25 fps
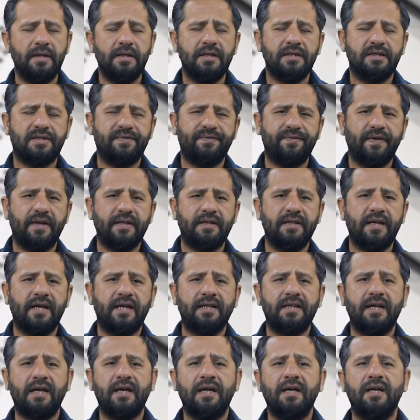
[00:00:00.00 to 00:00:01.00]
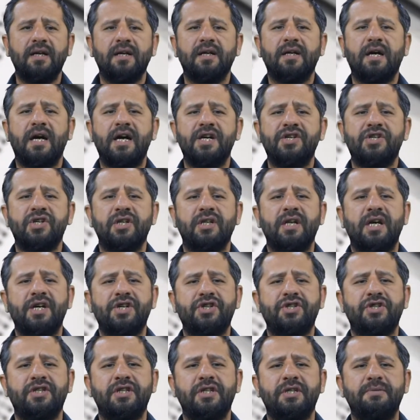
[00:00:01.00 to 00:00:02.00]
Sıfatlarda
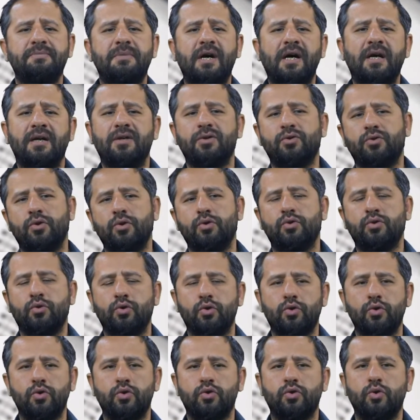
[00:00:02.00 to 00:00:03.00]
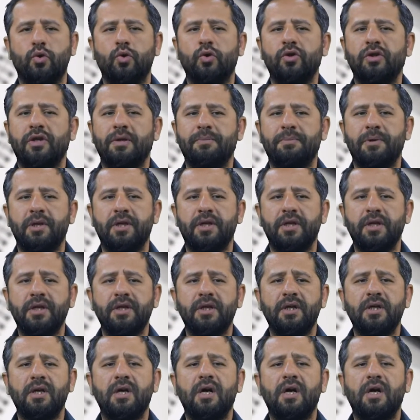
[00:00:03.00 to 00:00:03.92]
karşılaştırma söz konusu olabilir.